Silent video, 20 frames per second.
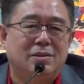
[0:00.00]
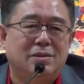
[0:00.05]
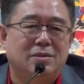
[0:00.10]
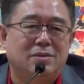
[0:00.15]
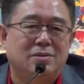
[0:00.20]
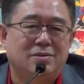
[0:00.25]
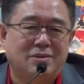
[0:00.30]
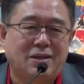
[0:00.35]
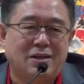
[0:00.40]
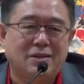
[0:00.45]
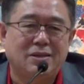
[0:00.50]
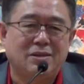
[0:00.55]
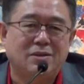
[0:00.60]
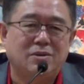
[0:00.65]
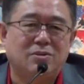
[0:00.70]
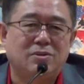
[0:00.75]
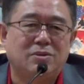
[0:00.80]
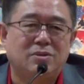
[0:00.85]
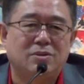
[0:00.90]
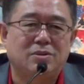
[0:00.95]
所以大家
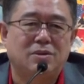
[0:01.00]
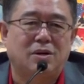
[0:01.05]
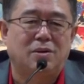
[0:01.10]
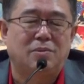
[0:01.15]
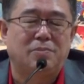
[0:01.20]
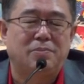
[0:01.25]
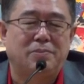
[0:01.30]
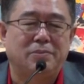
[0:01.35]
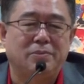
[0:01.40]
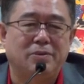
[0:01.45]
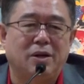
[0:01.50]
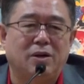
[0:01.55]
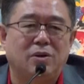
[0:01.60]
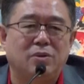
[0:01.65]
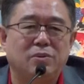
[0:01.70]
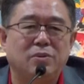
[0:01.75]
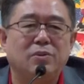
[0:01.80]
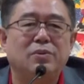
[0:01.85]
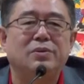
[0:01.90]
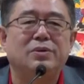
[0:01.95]
要知道，不
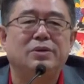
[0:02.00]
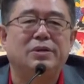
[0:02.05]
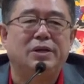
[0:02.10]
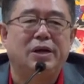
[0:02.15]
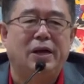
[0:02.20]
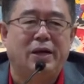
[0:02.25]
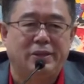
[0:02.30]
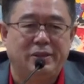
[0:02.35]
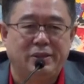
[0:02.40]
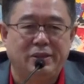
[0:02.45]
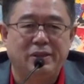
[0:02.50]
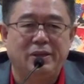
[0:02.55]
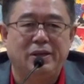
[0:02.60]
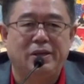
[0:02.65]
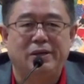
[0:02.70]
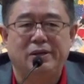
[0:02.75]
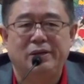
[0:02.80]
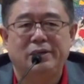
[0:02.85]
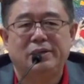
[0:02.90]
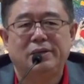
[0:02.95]
要用人
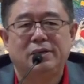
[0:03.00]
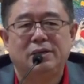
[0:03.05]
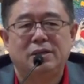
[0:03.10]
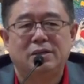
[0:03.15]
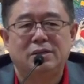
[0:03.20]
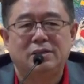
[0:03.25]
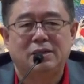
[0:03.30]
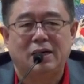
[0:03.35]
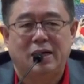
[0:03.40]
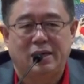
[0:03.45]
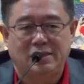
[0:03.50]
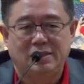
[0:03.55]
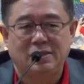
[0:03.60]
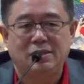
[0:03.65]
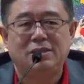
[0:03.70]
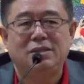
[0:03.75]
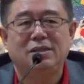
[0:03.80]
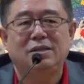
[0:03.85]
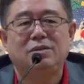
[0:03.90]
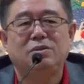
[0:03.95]
的人
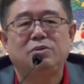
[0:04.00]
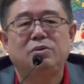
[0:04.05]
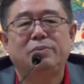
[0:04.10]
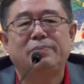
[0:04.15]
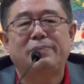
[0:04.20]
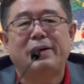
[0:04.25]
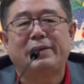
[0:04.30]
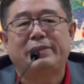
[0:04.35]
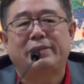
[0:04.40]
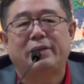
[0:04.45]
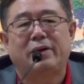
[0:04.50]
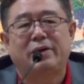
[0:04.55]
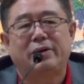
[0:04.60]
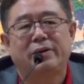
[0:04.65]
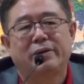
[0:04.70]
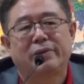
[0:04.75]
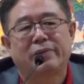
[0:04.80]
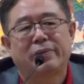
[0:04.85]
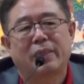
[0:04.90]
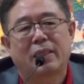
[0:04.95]
心去办
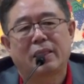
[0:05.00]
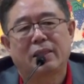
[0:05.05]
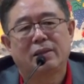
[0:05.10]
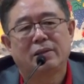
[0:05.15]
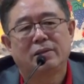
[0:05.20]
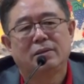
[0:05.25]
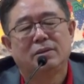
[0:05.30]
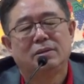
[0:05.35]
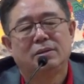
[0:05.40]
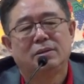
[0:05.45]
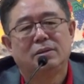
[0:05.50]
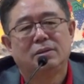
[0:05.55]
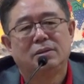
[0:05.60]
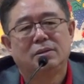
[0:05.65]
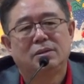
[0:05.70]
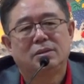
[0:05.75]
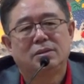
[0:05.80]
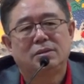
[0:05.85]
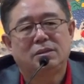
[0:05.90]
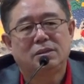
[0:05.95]
道。
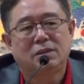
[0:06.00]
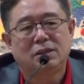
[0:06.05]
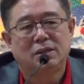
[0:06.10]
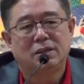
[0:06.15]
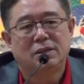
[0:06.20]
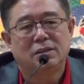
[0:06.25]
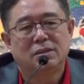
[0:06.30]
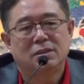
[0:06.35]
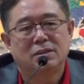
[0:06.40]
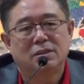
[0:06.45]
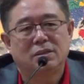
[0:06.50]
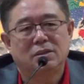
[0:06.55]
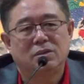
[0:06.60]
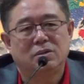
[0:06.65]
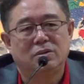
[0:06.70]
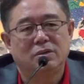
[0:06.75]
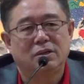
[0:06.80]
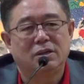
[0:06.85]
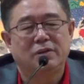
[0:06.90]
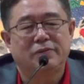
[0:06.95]
这个
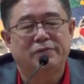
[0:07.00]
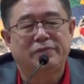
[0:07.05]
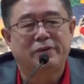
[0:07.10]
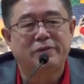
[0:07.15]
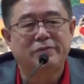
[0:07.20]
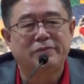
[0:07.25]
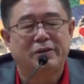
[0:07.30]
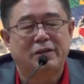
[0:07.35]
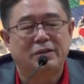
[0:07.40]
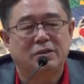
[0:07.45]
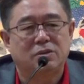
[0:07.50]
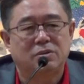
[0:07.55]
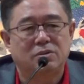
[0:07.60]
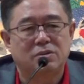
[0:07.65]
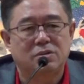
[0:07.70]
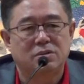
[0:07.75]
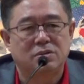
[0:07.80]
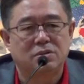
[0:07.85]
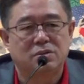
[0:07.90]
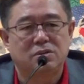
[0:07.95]
有一个方法叫
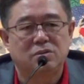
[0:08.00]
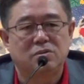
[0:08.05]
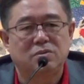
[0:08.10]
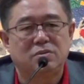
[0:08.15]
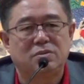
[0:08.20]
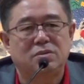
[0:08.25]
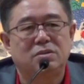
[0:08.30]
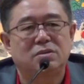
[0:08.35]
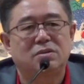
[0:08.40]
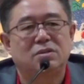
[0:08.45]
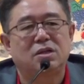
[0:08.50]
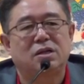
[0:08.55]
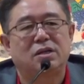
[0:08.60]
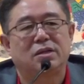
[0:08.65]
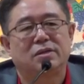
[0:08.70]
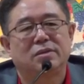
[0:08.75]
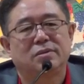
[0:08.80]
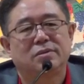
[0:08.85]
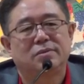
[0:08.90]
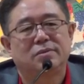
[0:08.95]
自修自正，